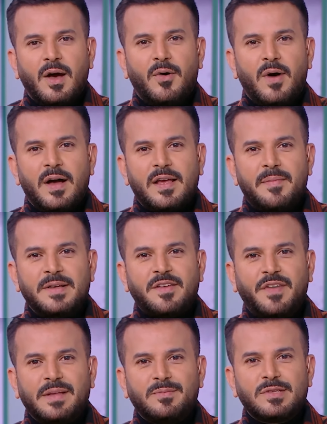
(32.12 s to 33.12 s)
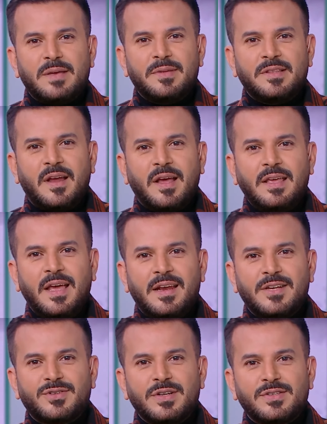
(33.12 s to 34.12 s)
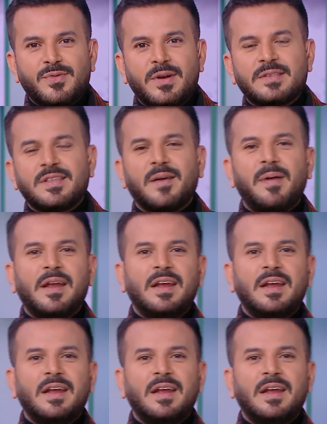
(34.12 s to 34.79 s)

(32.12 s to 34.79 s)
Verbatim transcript: وكمان صفحة موسم الدرعية نشرت صور استقبال